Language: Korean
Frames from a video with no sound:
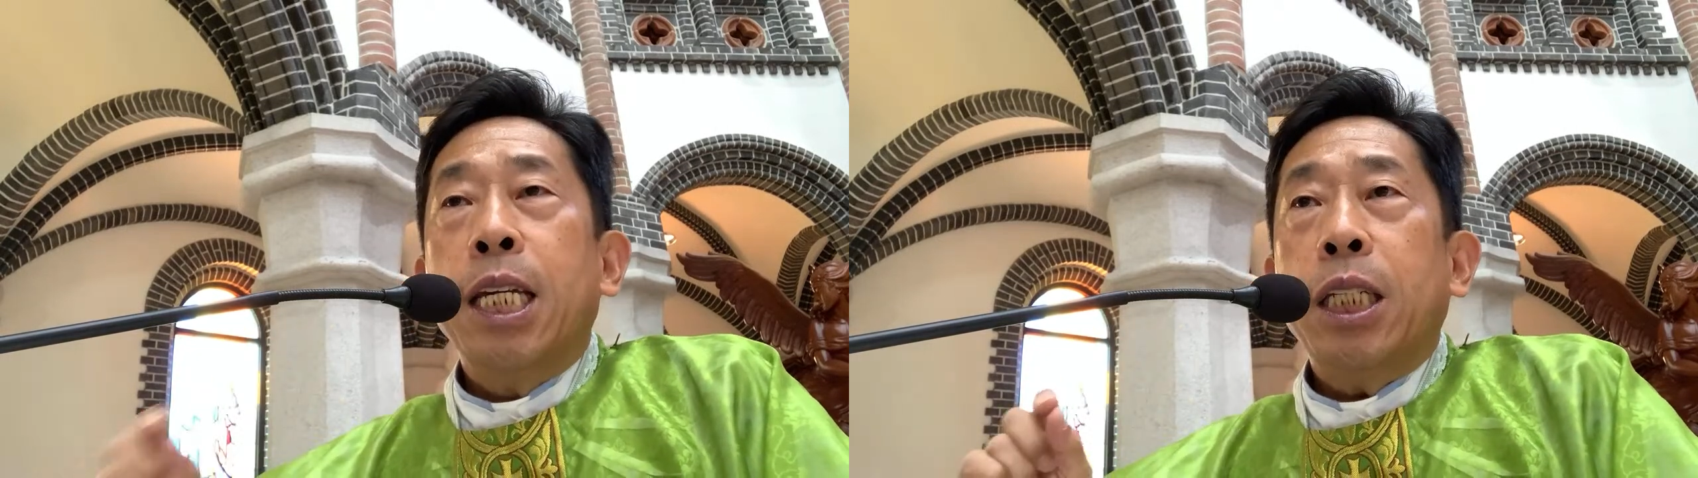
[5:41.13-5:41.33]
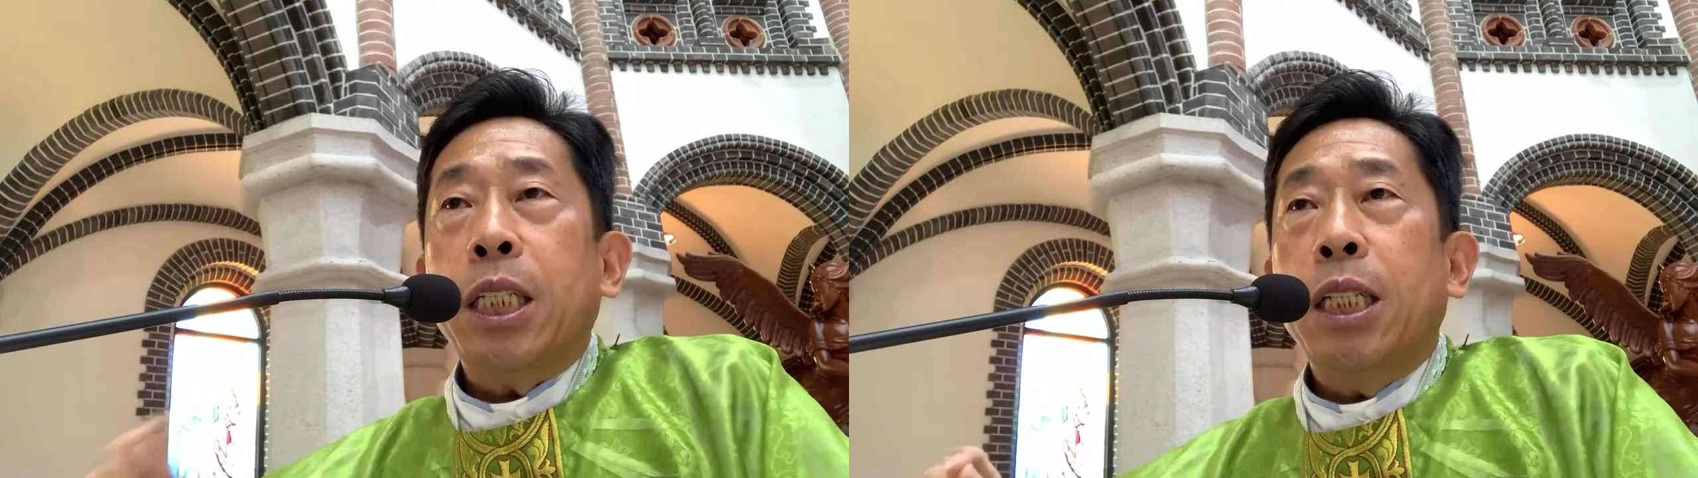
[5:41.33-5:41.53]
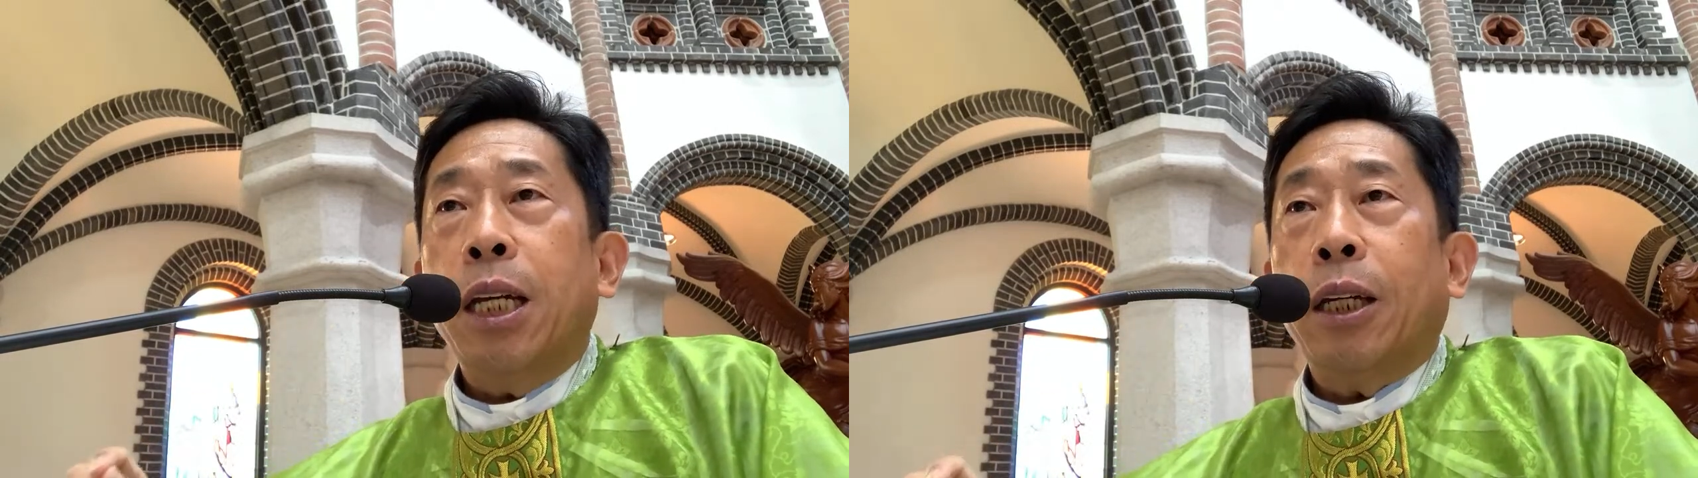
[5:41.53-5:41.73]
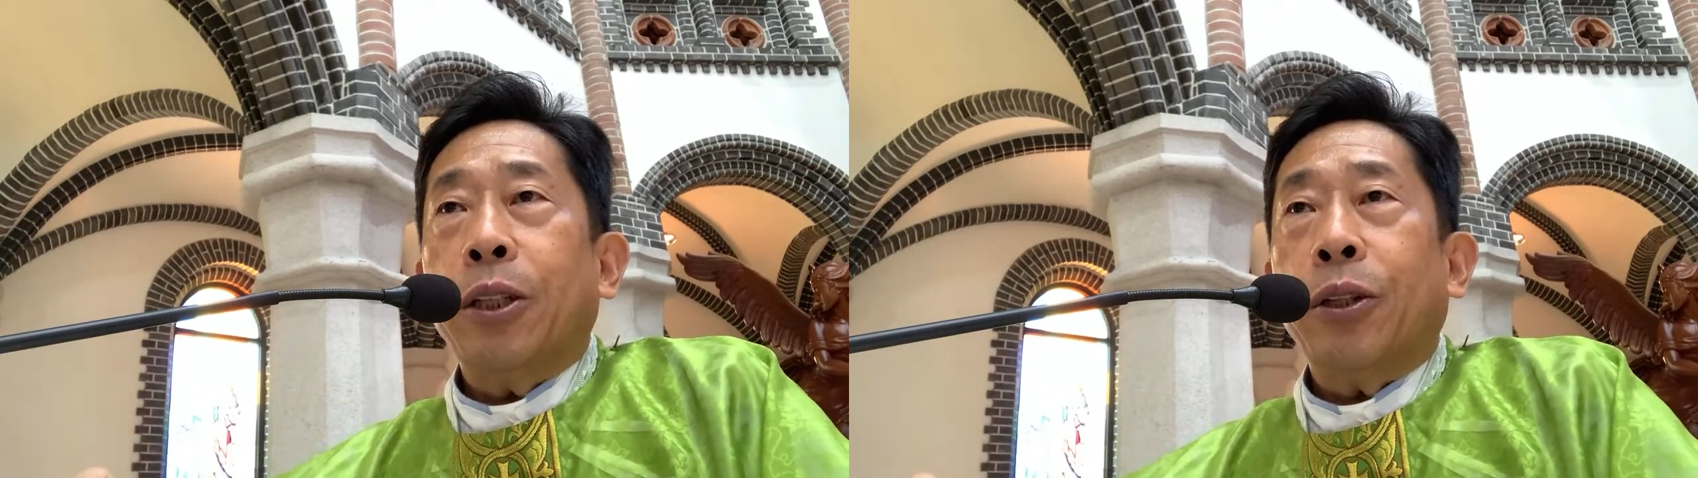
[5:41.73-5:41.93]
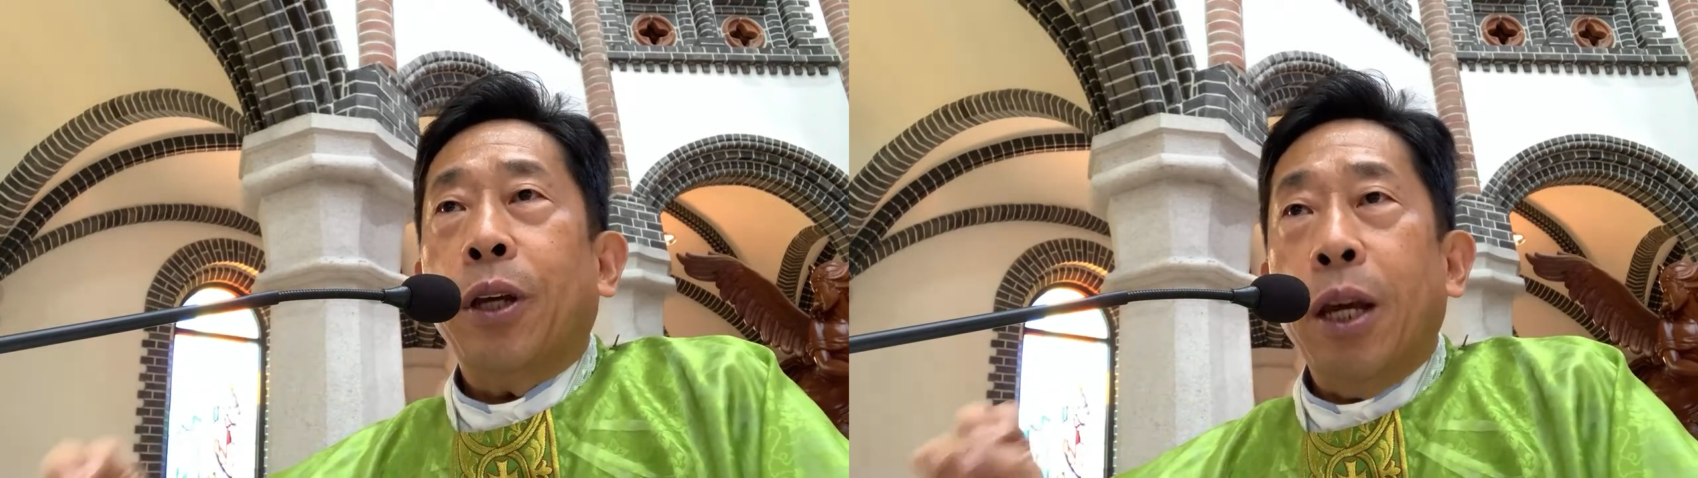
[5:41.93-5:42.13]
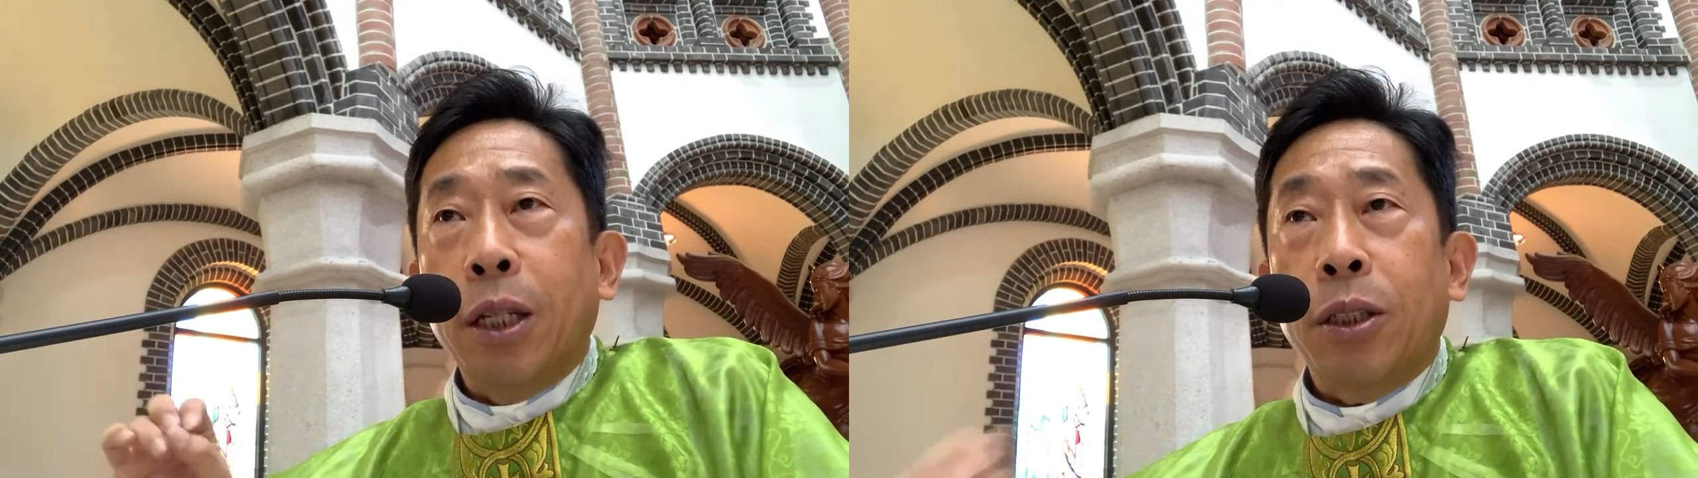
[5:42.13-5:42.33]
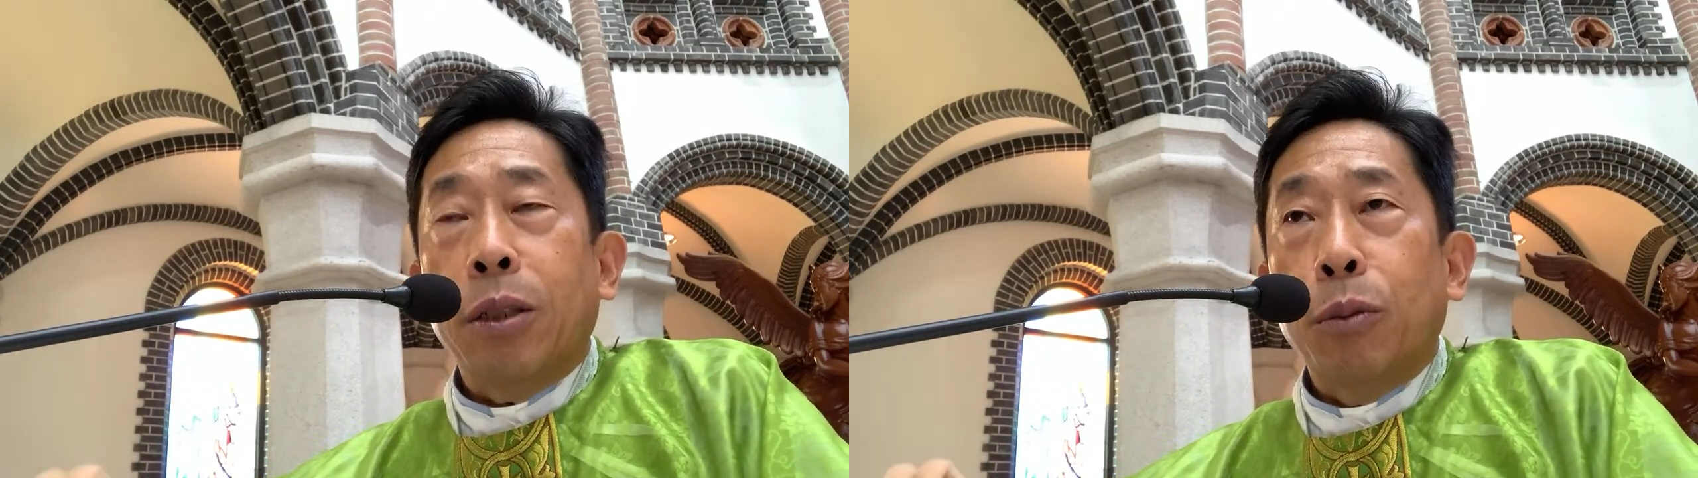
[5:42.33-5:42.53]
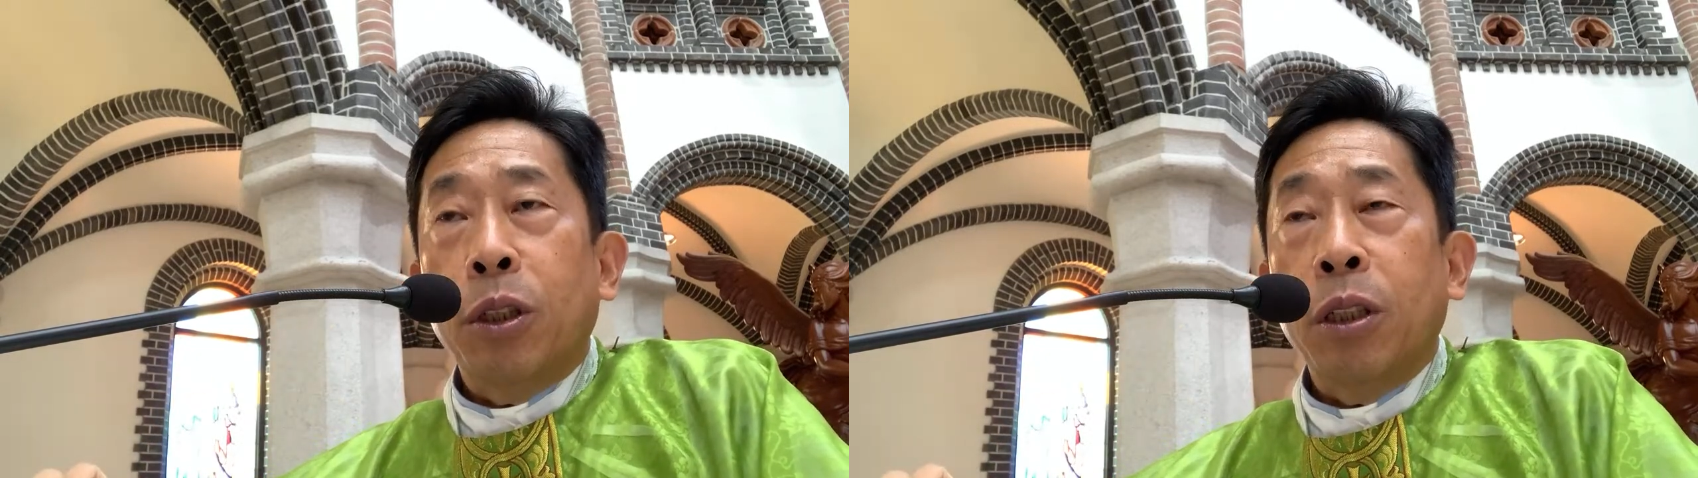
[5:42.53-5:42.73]
신약에서의
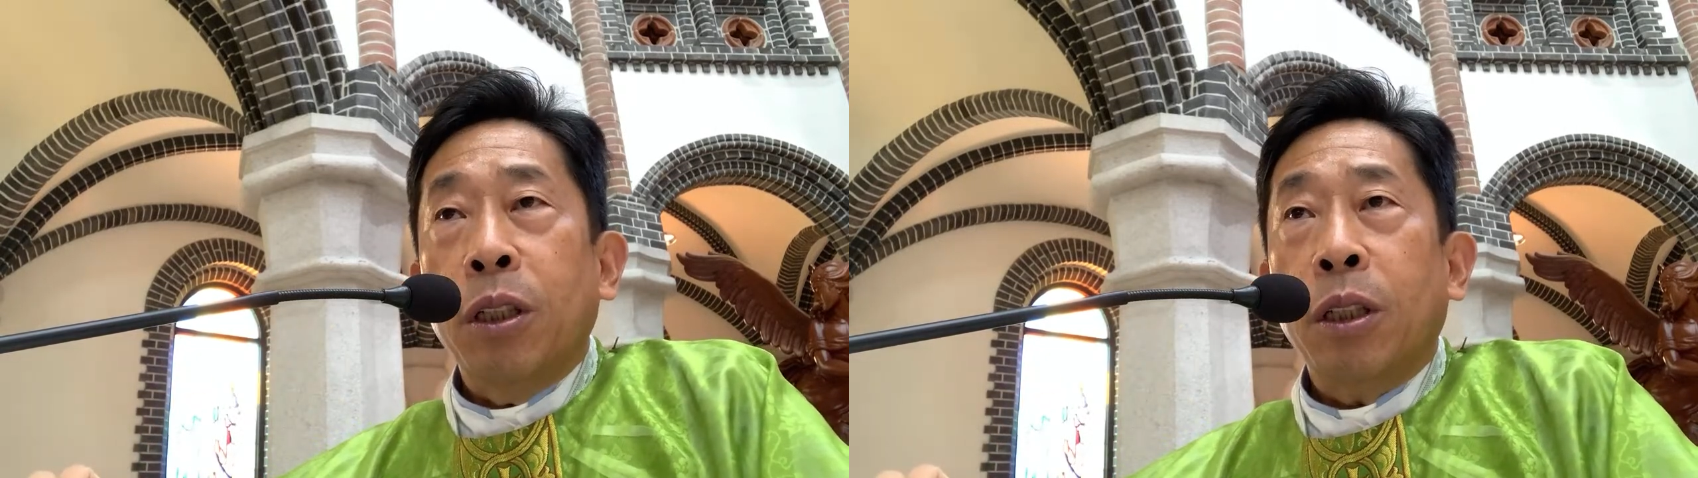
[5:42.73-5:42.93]
핵심은